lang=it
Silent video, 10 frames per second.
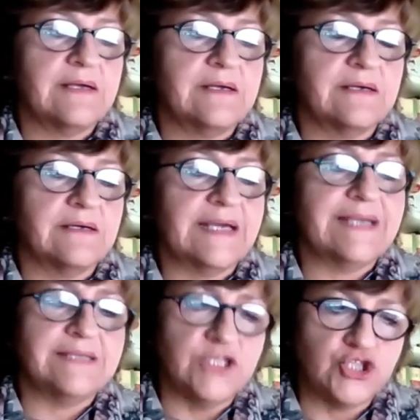Eh,
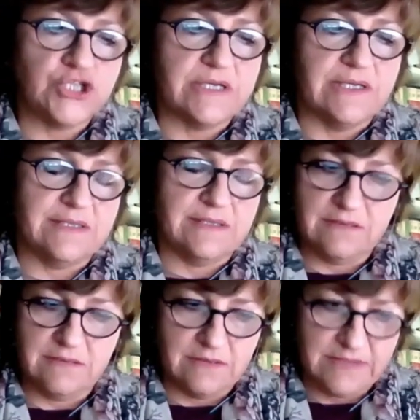e dice le,
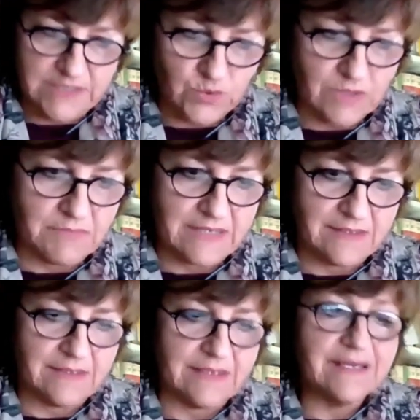eh,
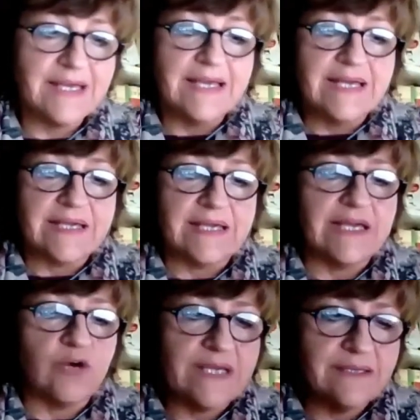testualmente che
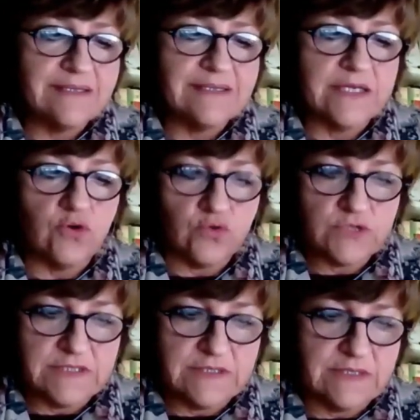gli aumenti dei
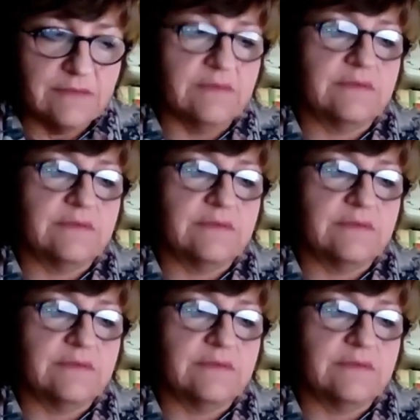costi,